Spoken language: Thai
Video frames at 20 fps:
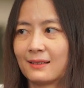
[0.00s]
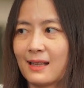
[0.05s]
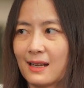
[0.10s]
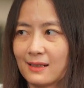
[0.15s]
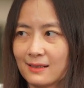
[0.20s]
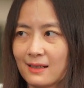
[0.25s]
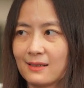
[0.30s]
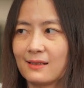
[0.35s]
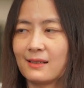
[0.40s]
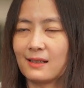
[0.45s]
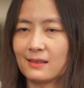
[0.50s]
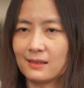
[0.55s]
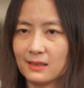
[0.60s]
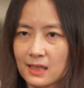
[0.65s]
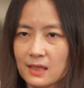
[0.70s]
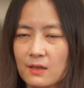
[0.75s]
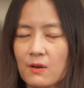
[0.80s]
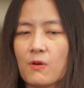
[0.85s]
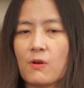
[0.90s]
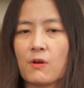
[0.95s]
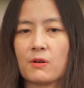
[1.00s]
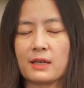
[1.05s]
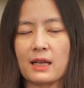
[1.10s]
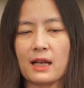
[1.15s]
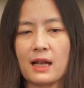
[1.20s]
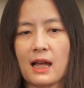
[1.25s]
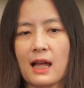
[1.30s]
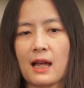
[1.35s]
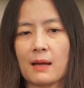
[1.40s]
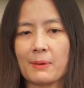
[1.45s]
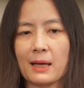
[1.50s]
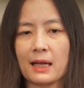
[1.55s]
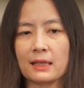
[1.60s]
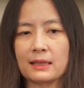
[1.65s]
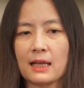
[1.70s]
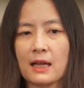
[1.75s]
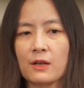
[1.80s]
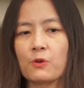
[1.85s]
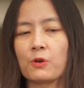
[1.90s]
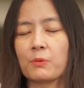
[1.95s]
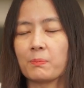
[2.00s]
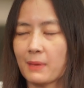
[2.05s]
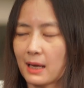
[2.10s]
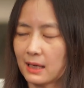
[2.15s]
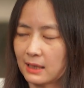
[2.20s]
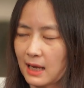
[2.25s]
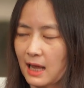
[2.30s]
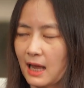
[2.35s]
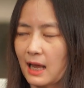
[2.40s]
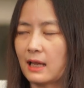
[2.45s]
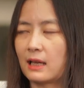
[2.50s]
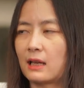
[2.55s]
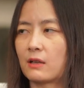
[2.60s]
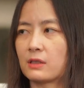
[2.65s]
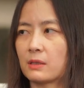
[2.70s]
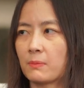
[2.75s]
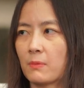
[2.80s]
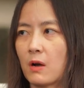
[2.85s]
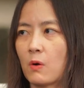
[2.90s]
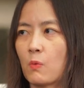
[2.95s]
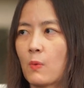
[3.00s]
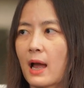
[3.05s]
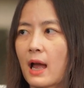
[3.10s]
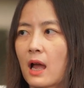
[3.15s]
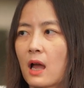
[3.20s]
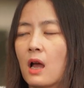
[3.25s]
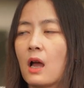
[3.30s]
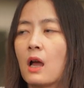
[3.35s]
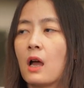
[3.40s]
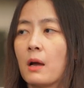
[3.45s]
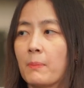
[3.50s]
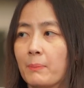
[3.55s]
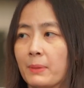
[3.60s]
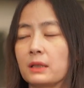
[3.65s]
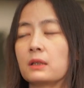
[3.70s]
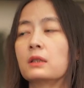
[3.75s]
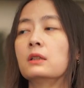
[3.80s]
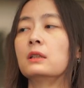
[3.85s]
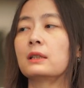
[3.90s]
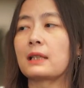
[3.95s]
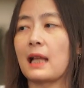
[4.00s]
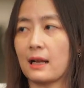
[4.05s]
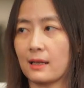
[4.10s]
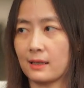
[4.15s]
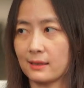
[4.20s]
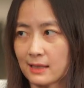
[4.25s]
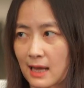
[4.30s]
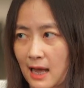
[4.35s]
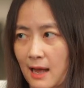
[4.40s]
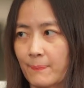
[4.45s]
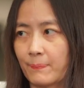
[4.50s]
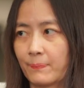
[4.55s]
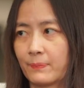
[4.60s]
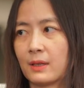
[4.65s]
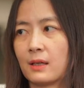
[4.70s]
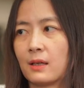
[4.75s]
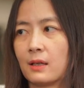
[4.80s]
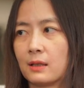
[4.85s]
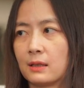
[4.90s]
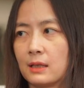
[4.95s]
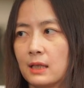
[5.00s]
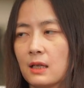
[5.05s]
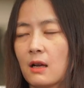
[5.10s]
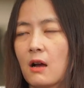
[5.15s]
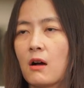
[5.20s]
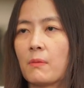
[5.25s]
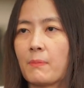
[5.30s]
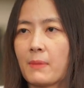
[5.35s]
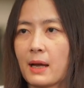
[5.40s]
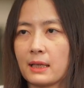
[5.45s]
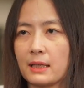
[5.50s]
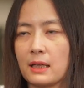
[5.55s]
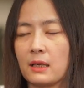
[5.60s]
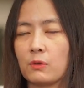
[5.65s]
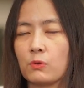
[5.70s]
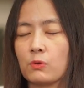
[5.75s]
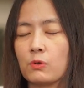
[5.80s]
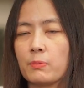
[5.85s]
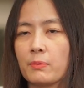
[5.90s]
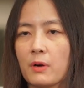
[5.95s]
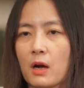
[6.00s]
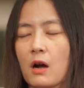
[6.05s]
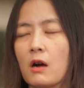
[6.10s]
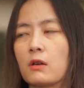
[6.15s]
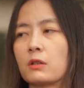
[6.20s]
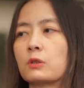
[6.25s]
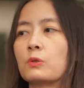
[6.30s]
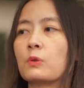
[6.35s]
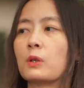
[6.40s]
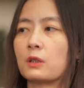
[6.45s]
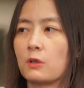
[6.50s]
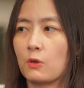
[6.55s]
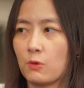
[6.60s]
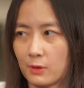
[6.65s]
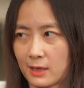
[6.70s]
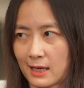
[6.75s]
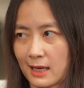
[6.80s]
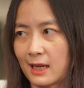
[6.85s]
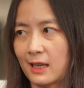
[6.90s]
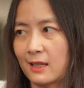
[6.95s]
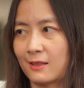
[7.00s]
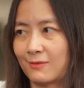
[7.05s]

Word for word: ดังนั้น STO เนี่ยค่ะ ภายใต้กฎหมายไทย เราจะมองว่ามันคือหลักทรัพย์ที่ออกมาในรูปของตัวโทเค็